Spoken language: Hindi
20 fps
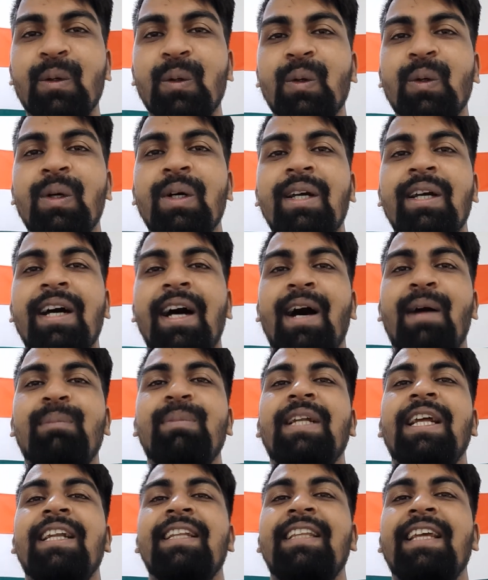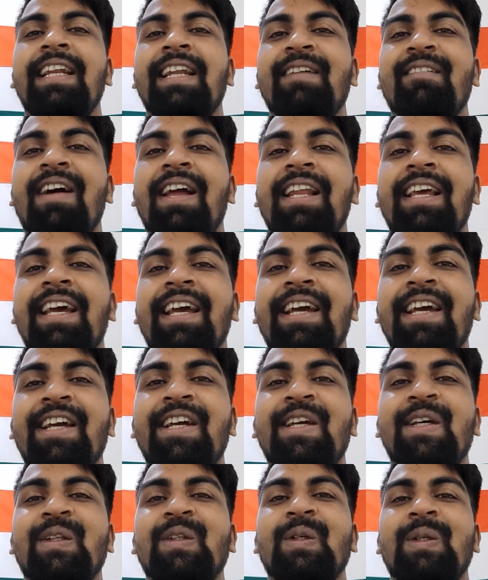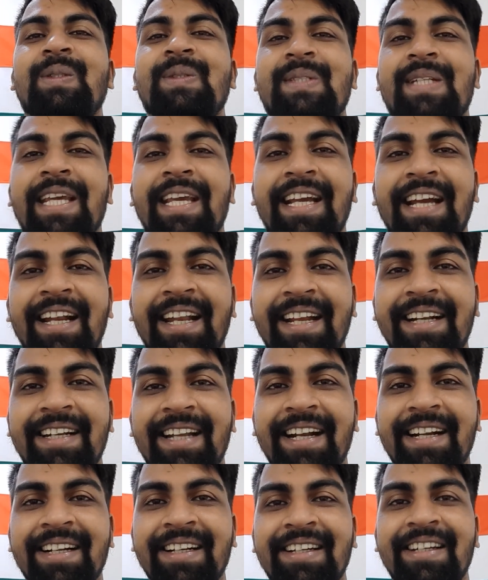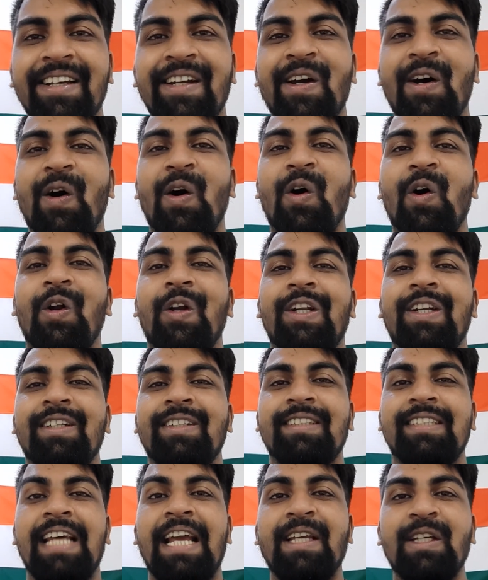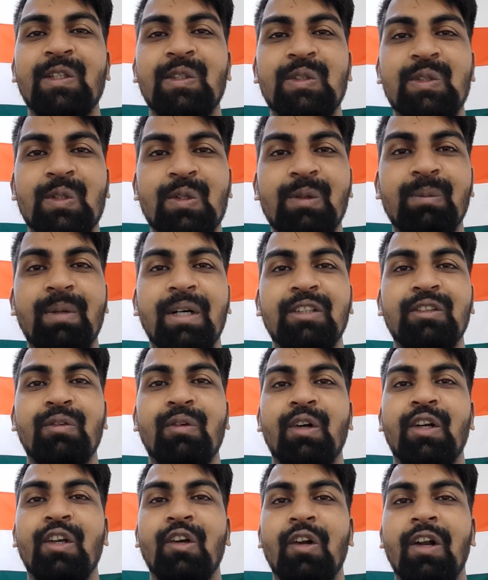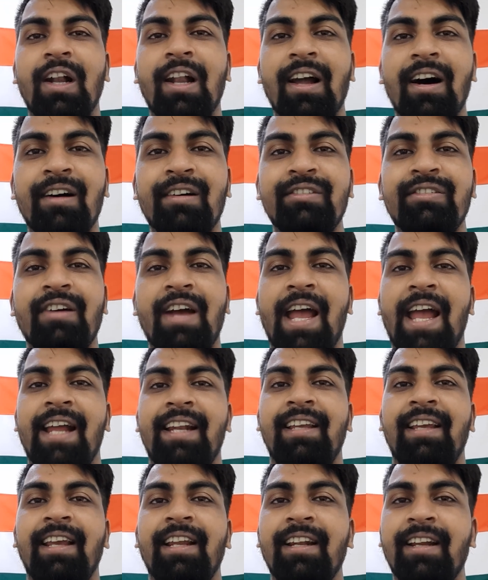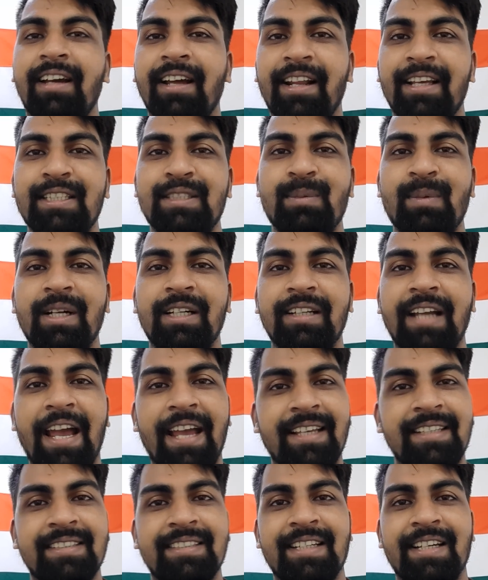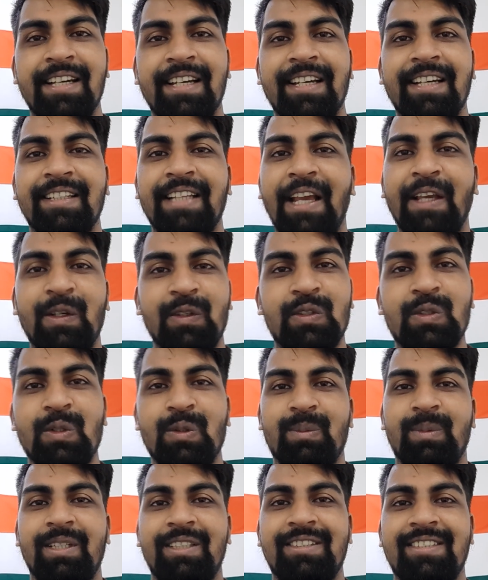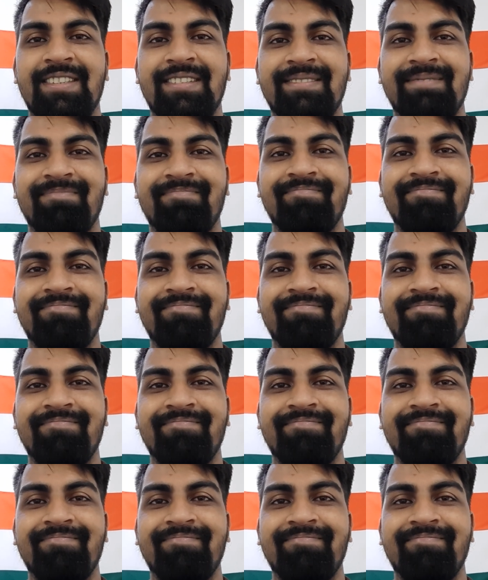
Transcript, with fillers: को अपडेट देने वाले हैं तो स्टे कनेक्टेड और थैंक यू सो मच फॉर योर लव एंड इनकरेजमेंट गाइज थैंक यू सो मच